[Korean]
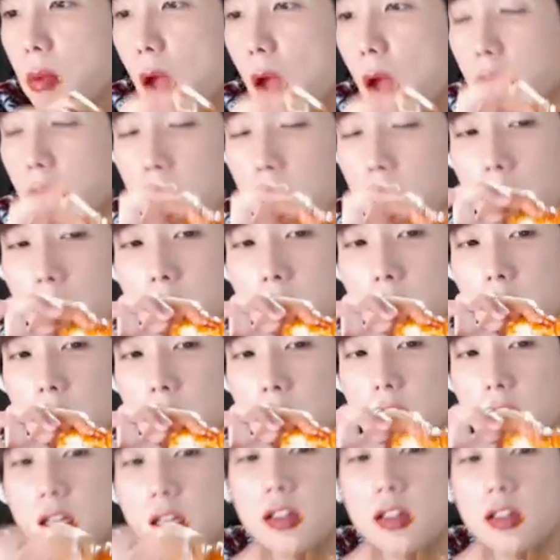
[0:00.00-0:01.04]
깐따
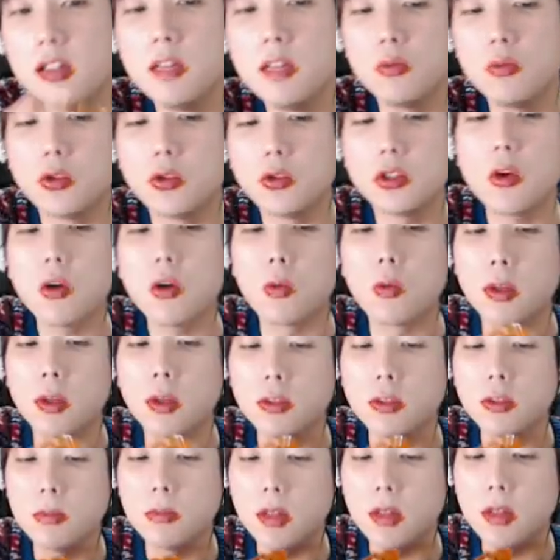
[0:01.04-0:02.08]
대세님 도 수고
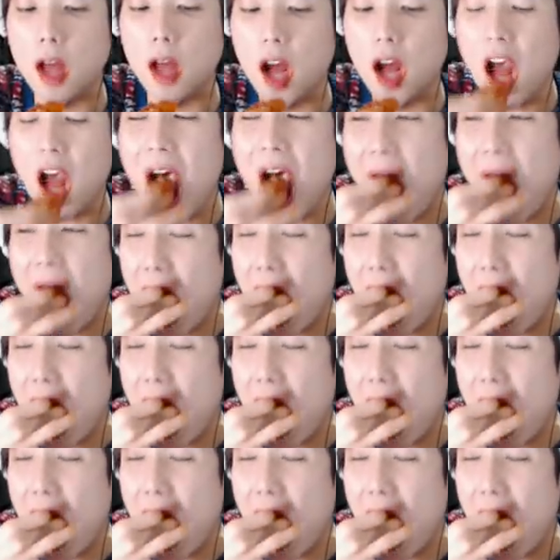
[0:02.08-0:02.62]
고맙습니다.